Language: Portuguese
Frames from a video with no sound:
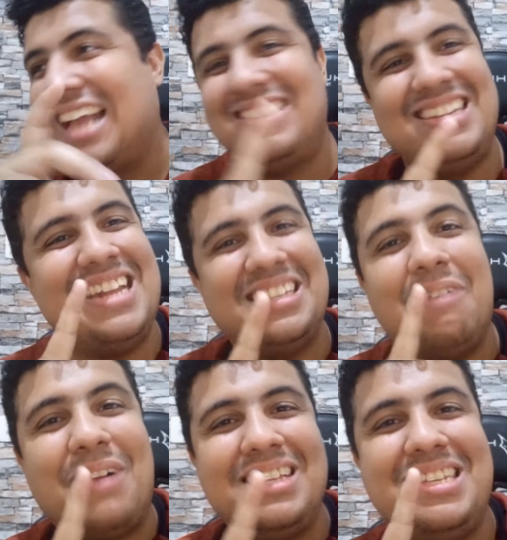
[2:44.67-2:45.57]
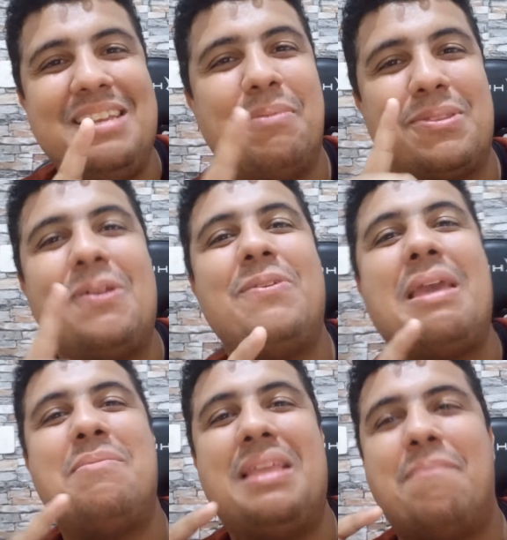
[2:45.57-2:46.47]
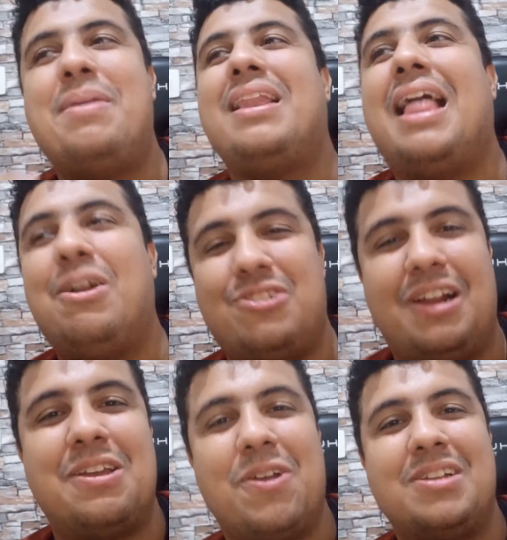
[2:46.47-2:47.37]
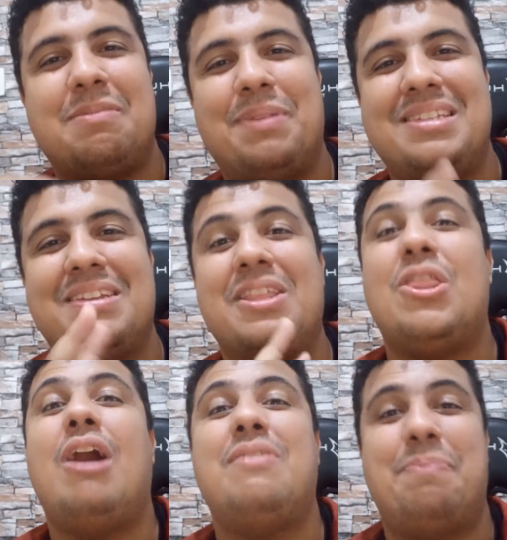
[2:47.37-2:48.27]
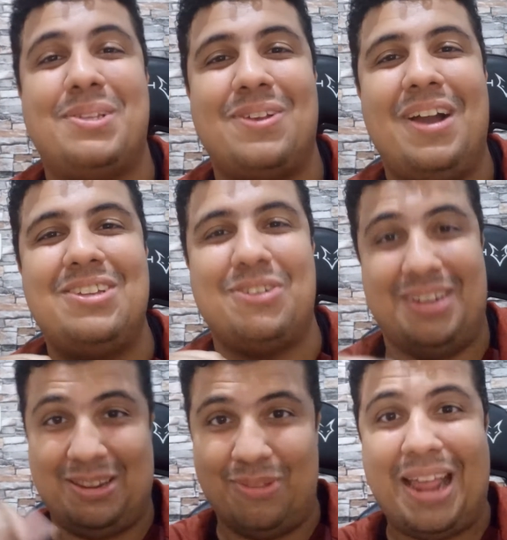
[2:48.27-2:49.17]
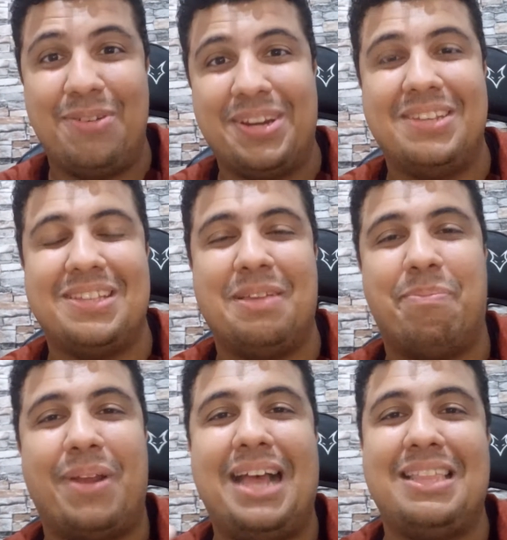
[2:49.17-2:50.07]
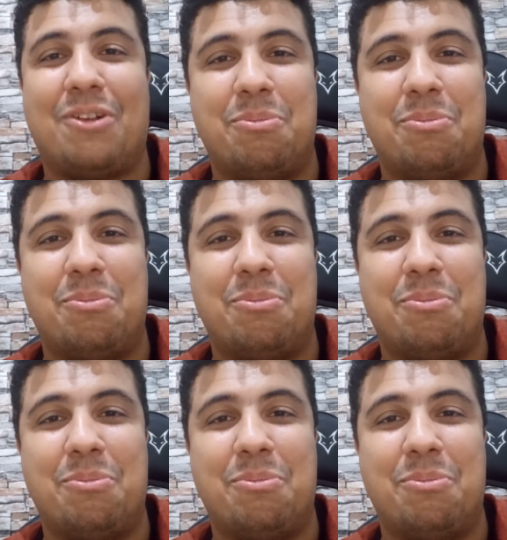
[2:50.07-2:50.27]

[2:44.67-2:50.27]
A Disney safadinha botou no IMDB lá o Charlie Cox aparecendo em nove episódios lá no início da temporada.